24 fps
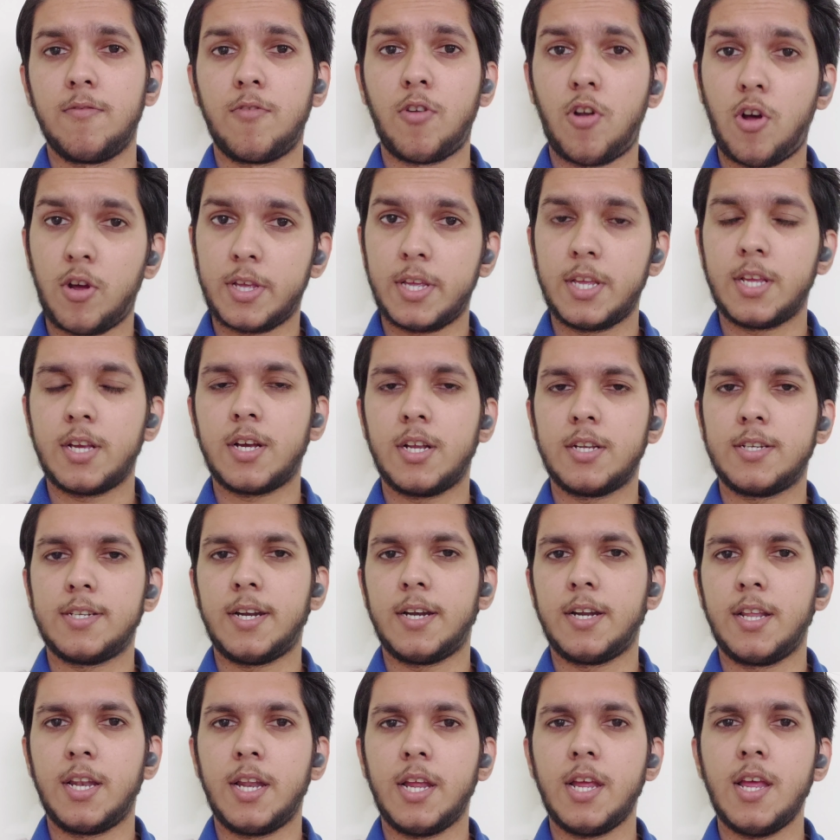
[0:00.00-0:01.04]
ब्लॉगिंग का
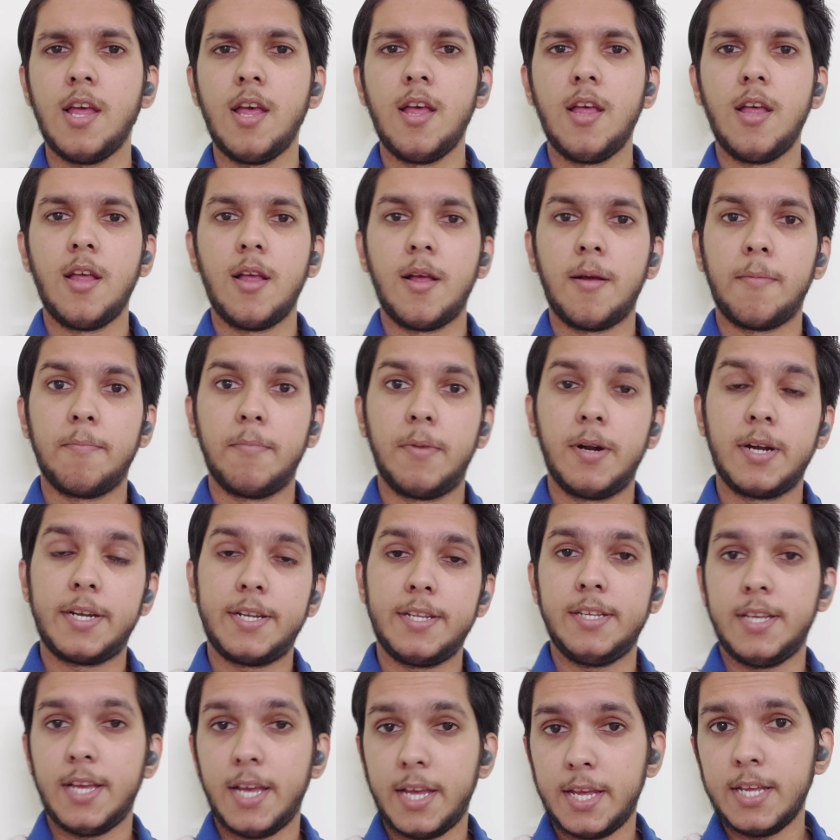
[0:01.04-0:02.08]
चैनल है
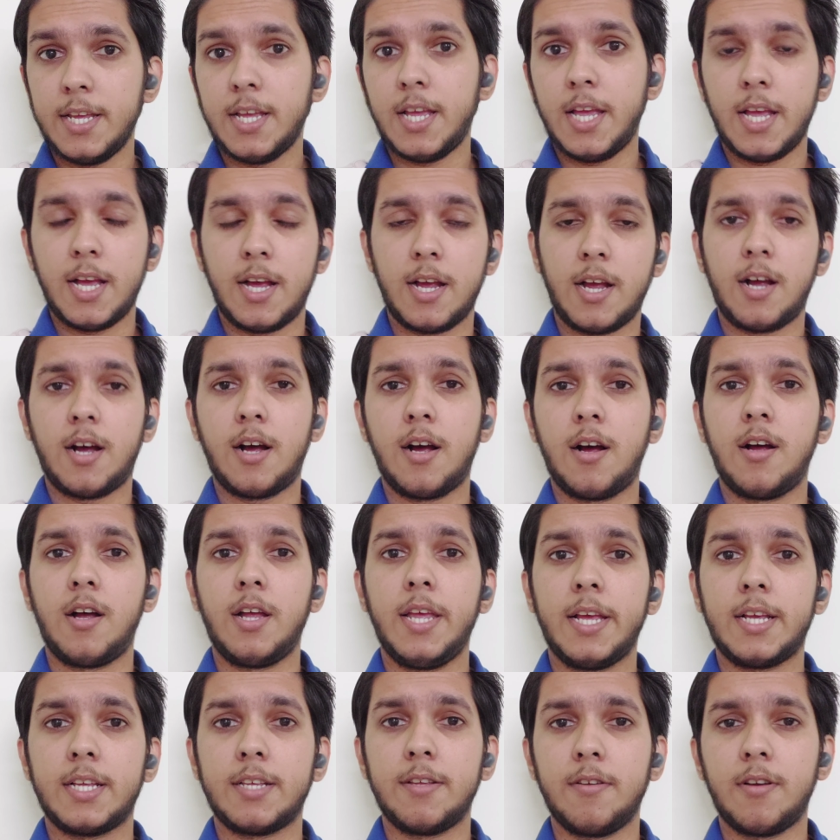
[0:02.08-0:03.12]
बट यही
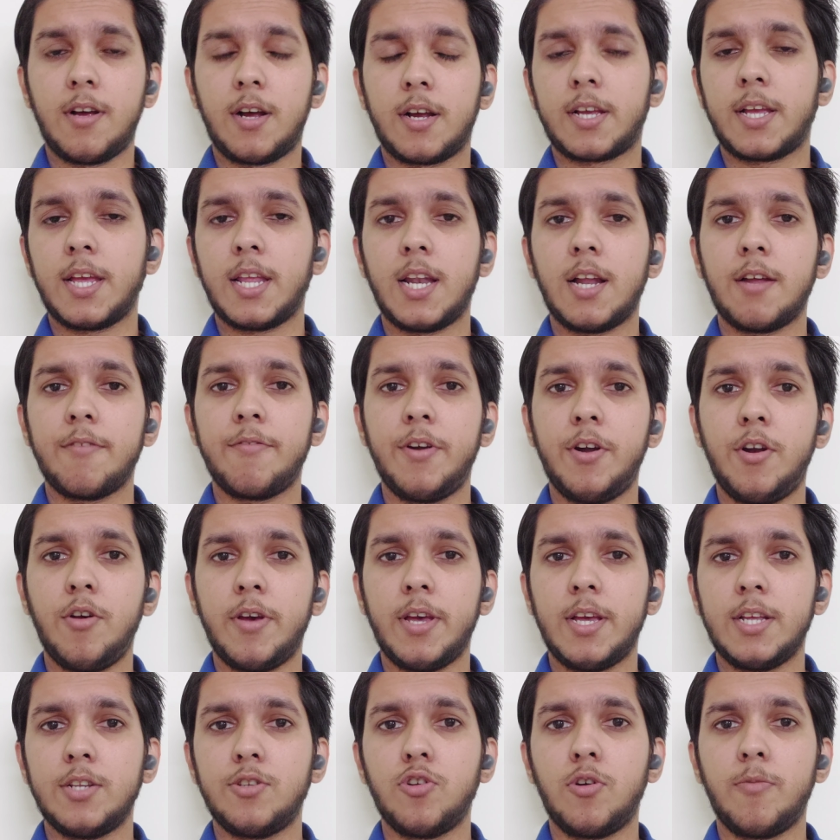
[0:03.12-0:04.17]
एक अकेला वीडियो
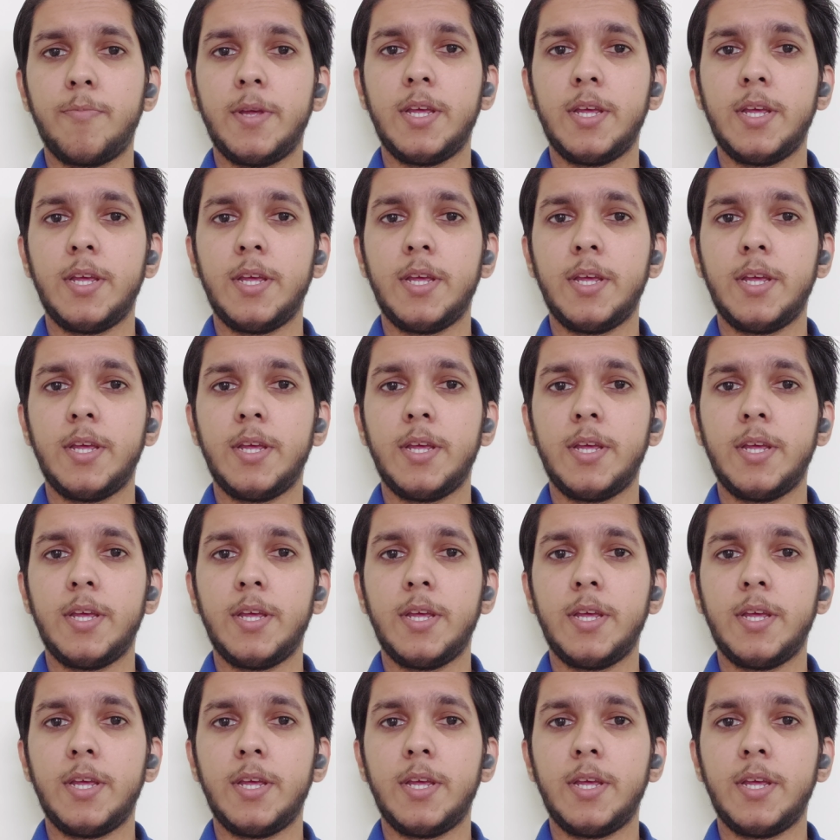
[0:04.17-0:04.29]
है जो